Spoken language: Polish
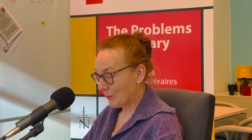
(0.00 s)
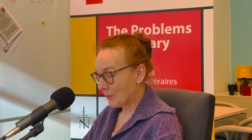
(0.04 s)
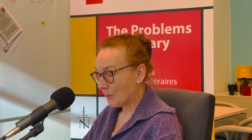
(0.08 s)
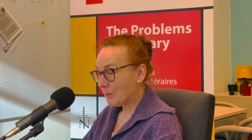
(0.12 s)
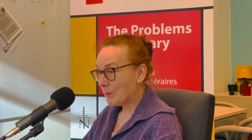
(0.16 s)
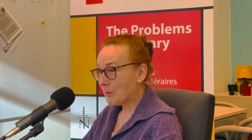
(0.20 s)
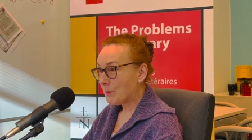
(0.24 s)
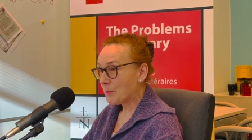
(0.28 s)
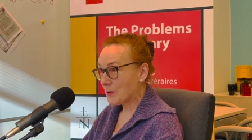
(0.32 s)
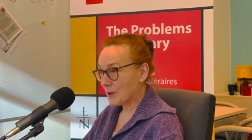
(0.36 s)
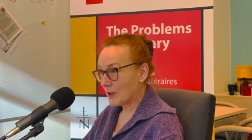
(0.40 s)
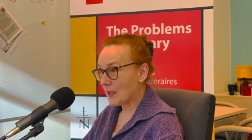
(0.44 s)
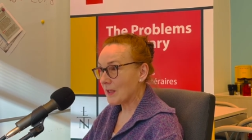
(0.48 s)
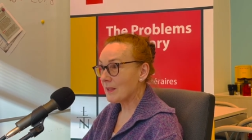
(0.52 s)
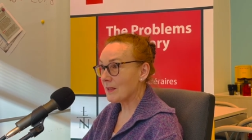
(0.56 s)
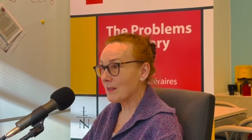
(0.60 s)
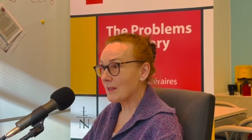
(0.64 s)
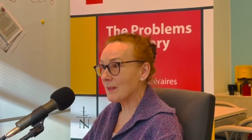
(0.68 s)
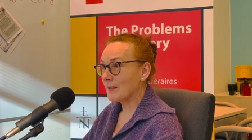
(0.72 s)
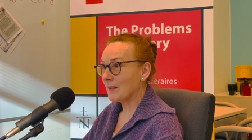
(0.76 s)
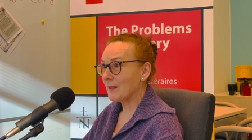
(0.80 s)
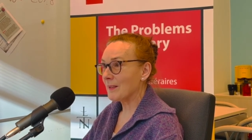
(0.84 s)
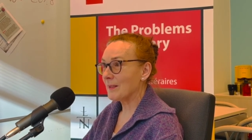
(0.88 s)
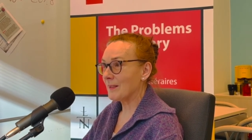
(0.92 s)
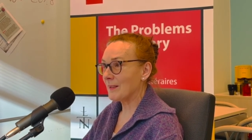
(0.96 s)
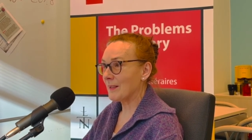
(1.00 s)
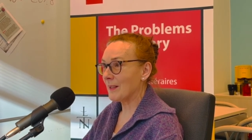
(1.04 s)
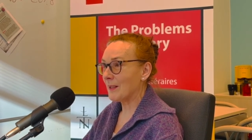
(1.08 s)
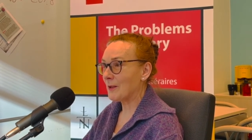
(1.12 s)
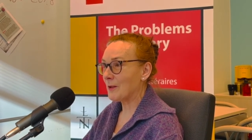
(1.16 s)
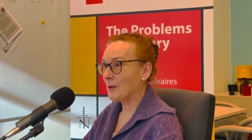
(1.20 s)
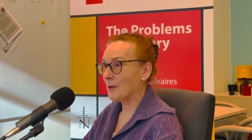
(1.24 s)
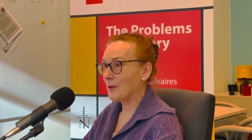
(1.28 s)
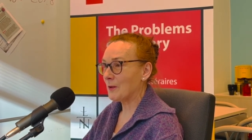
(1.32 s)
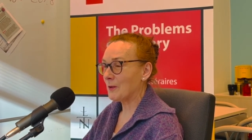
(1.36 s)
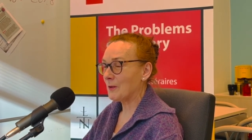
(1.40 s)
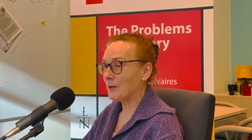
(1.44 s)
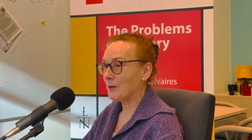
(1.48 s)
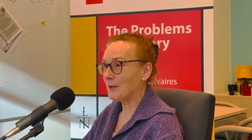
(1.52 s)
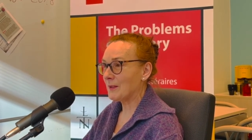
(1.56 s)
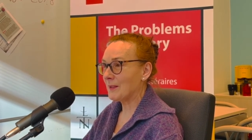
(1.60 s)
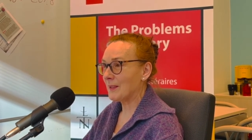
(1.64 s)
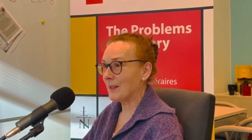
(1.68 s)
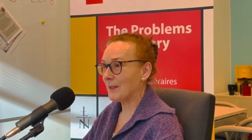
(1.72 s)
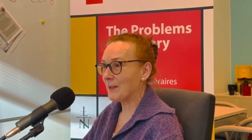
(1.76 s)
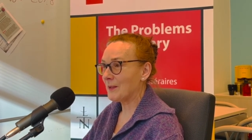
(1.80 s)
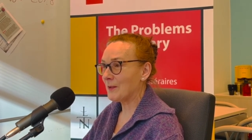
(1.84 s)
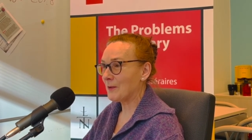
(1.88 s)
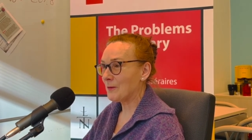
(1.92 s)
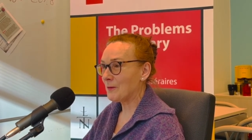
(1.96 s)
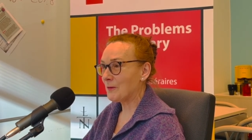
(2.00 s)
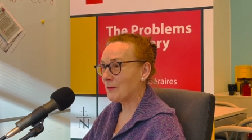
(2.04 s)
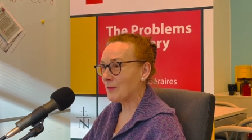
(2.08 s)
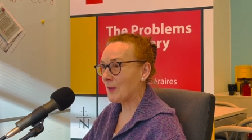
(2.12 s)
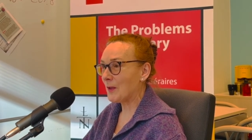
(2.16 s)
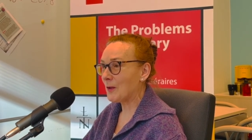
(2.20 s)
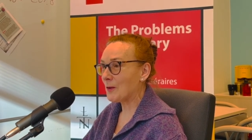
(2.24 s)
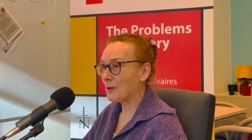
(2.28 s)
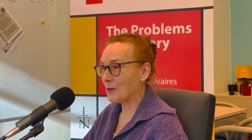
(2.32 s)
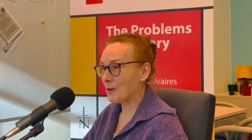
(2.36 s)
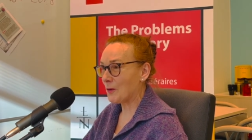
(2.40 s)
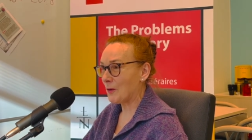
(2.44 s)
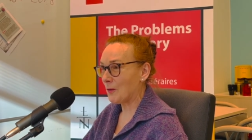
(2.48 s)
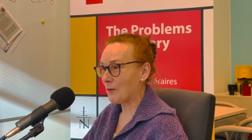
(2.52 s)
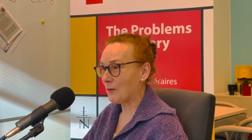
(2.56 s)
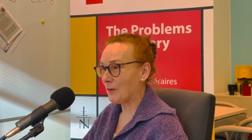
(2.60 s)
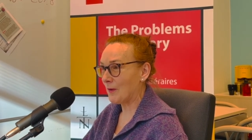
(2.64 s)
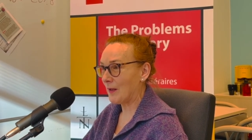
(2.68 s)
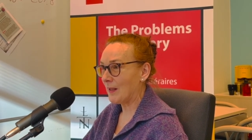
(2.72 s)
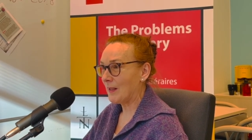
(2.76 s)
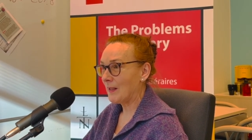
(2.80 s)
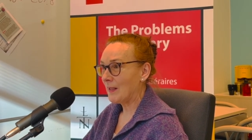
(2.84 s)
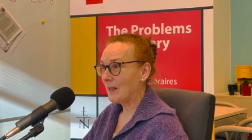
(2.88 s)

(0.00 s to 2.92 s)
przez tego, tego filozofa.